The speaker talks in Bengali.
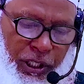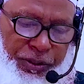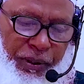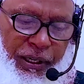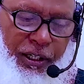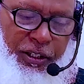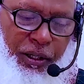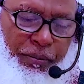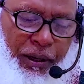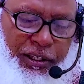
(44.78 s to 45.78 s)
ইসমাইল
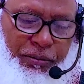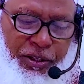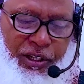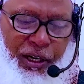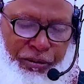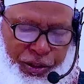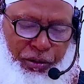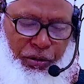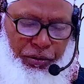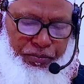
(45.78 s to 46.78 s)
আসলামের মাতৃভাষা আরবি ছিল